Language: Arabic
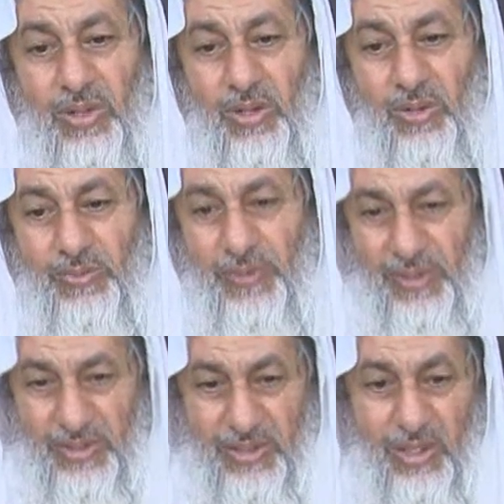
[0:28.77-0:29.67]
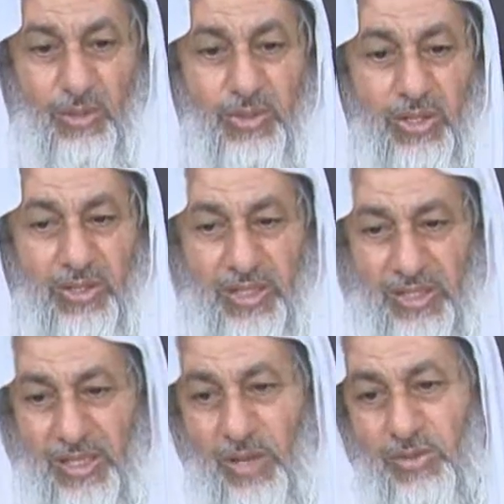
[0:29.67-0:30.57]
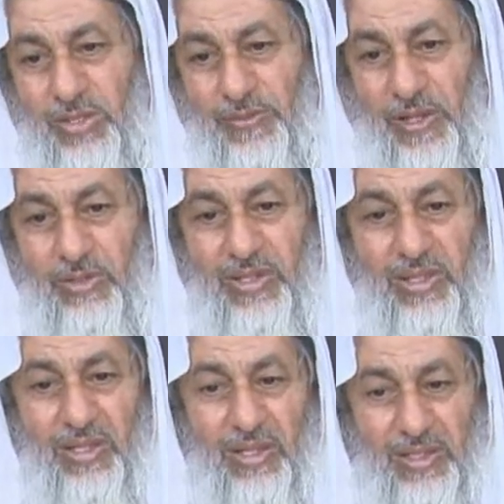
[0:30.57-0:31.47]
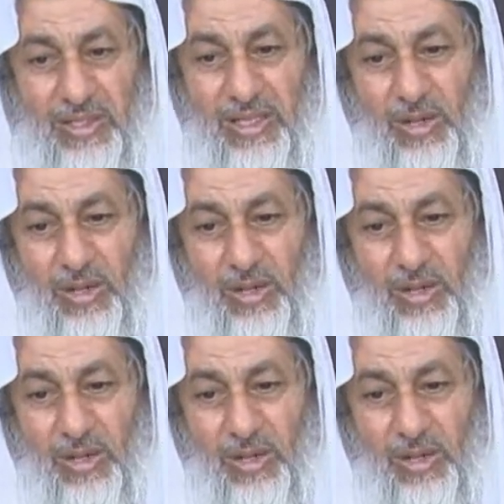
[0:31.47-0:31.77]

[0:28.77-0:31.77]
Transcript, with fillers: أو فعله أو تقريره أو صفاته الخلقية